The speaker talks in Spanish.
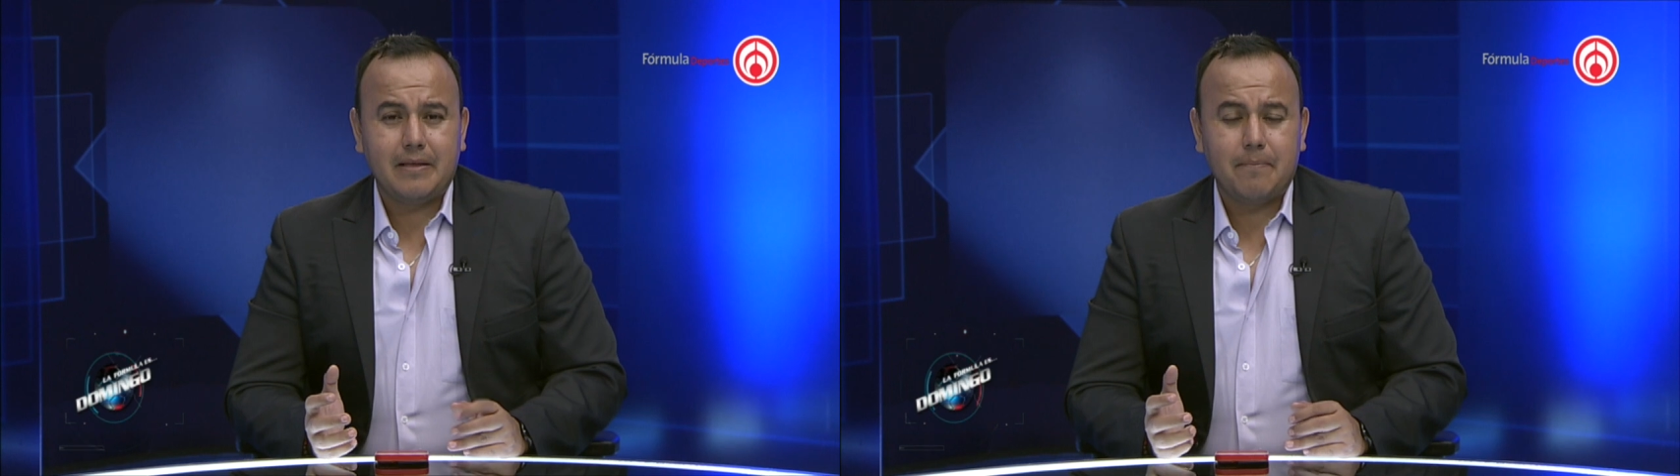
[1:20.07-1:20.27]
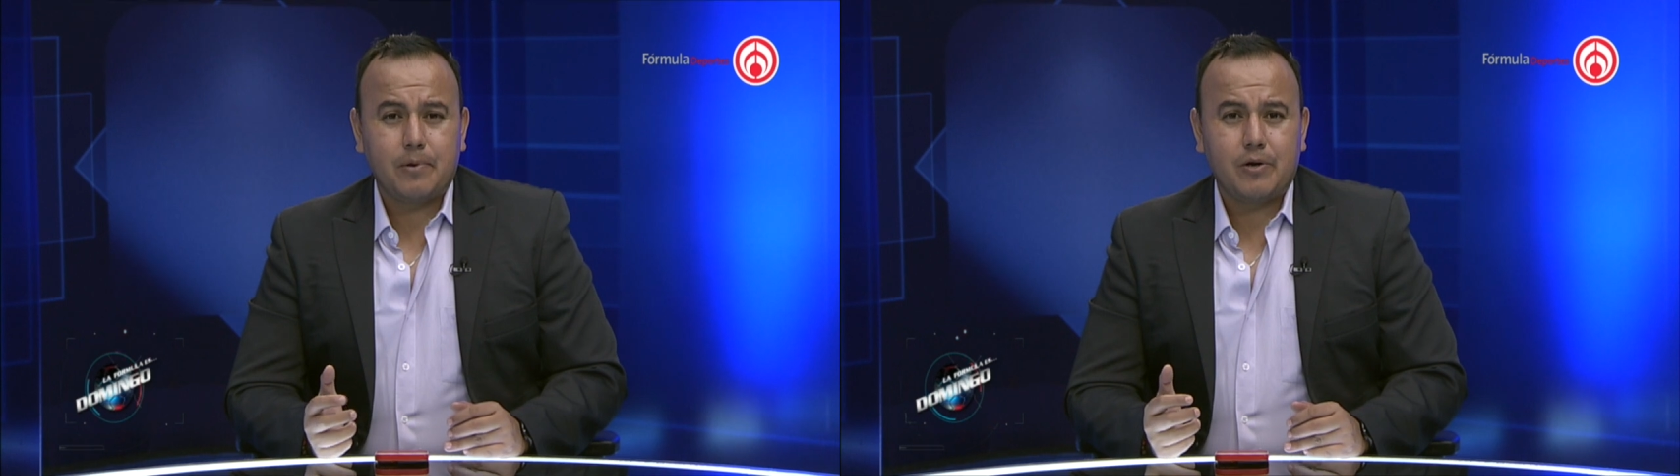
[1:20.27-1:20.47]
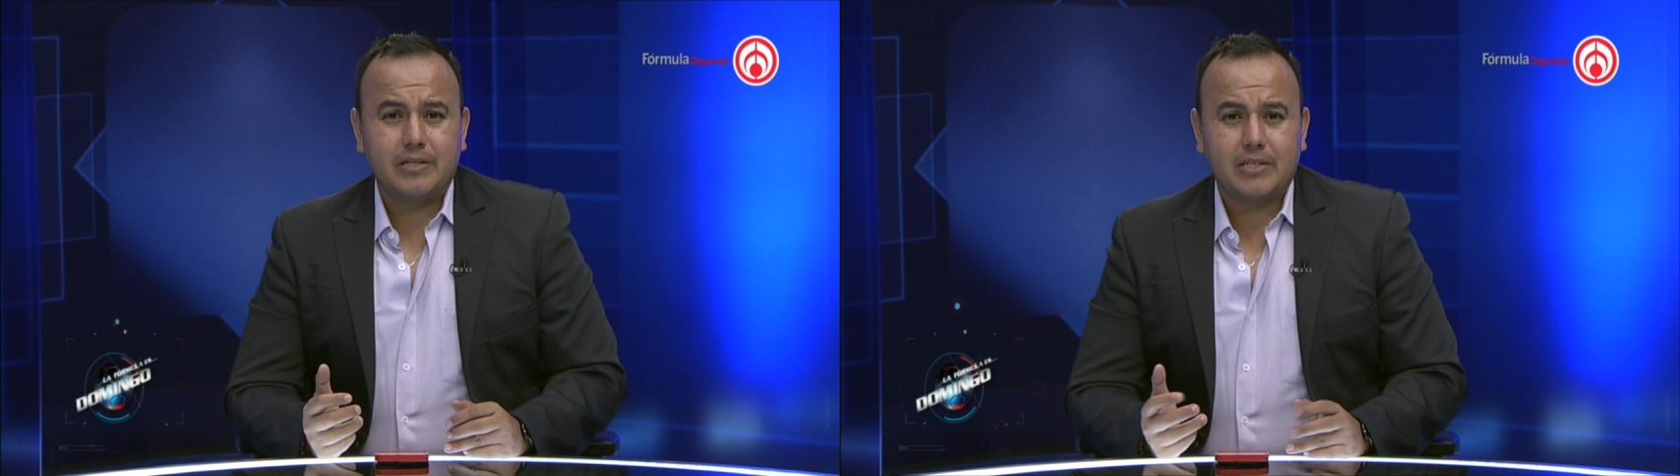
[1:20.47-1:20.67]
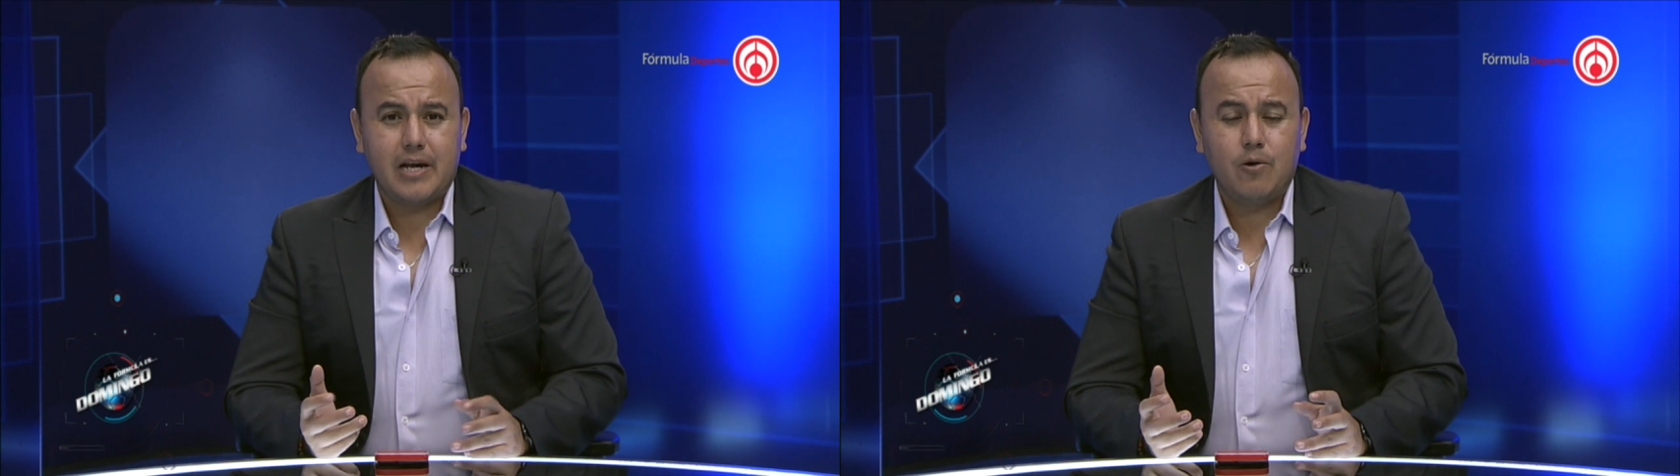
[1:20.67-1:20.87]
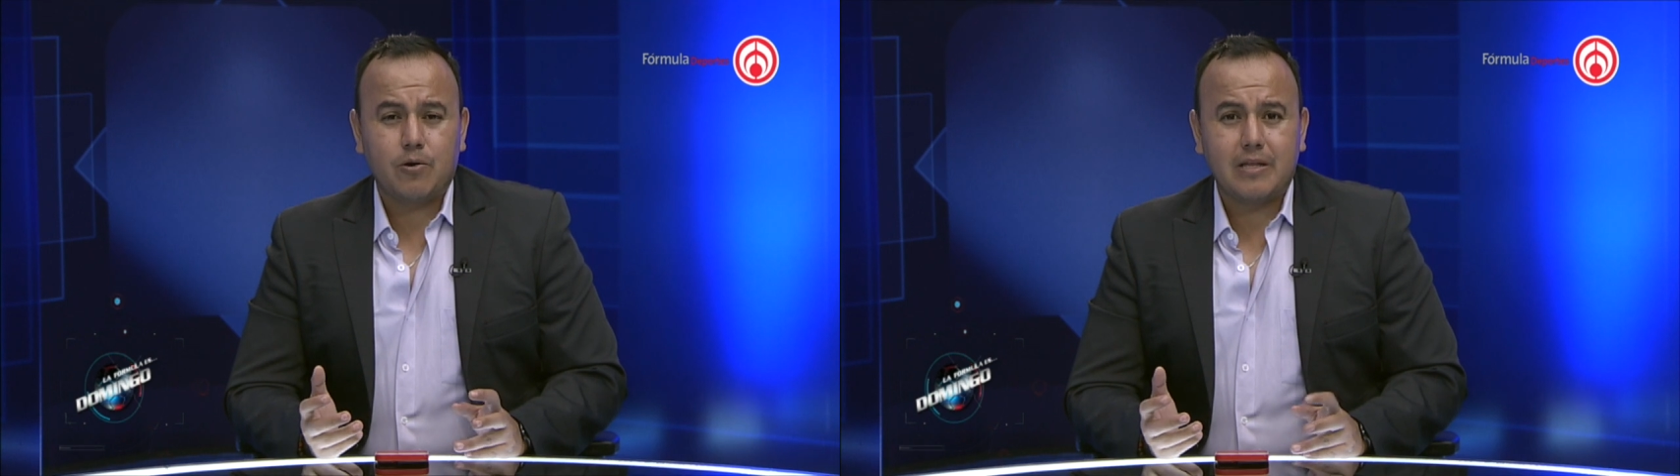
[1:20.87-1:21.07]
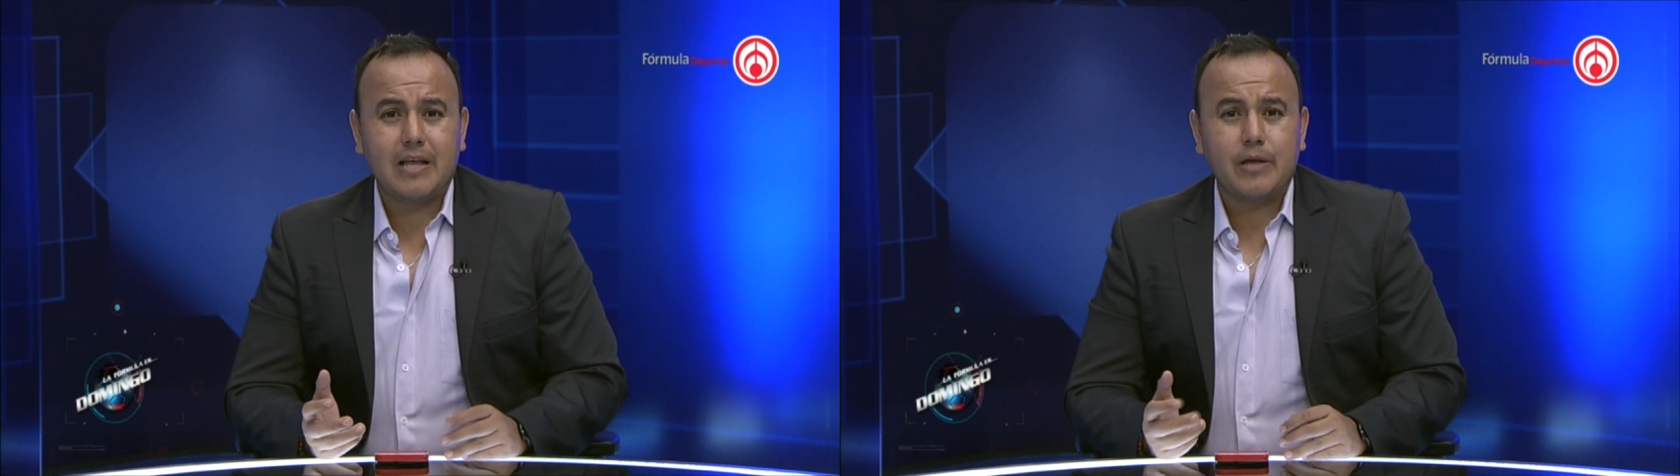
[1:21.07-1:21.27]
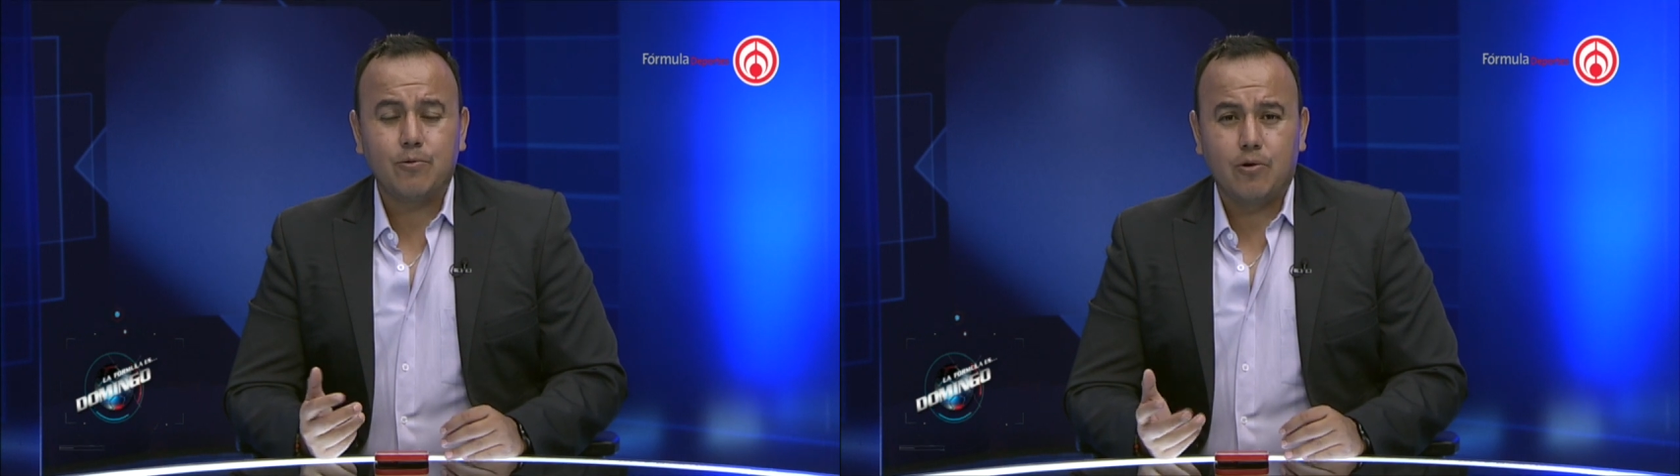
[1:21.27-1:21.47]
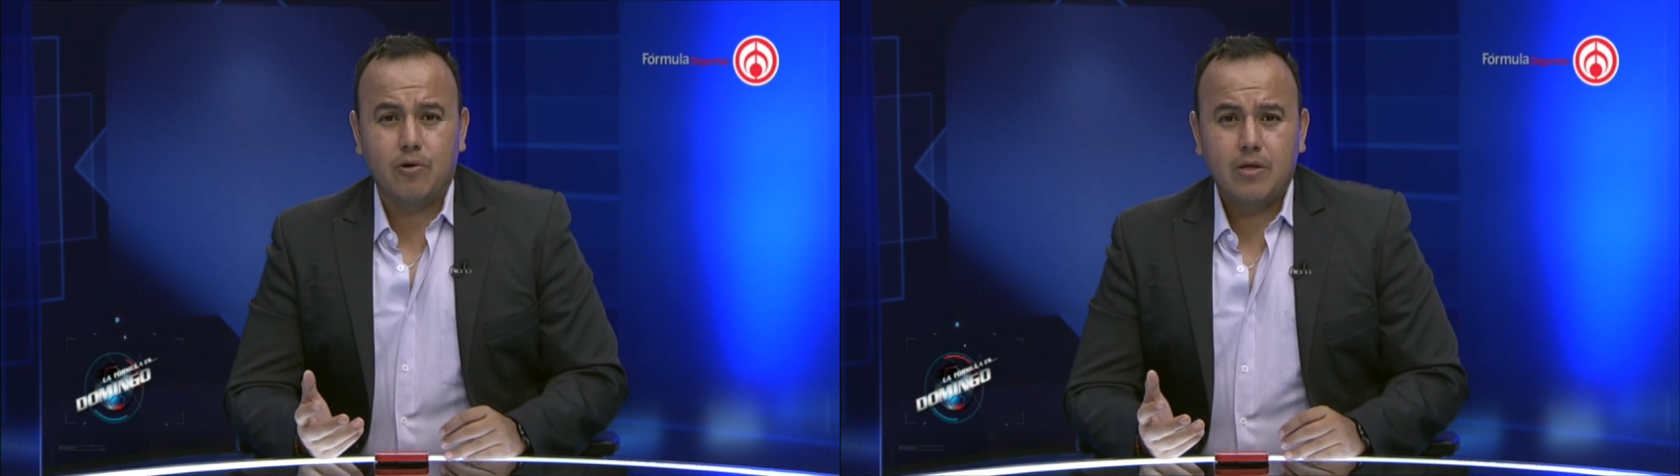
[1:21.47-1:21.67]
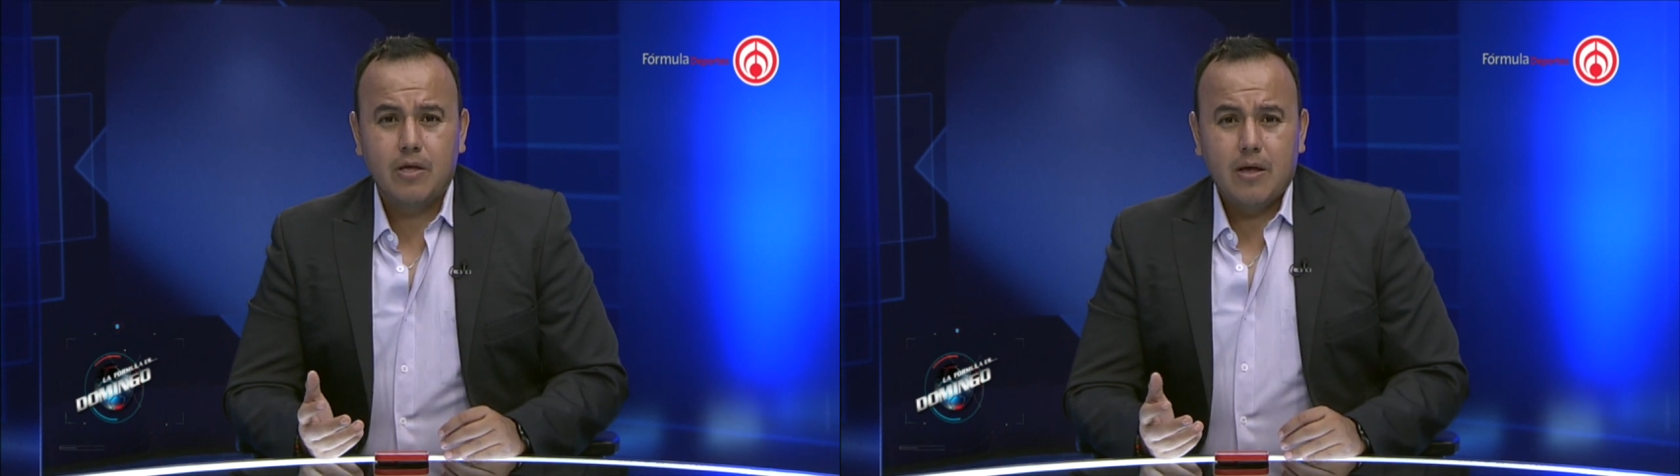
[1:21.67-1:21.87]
de priorizar el orden ayudó.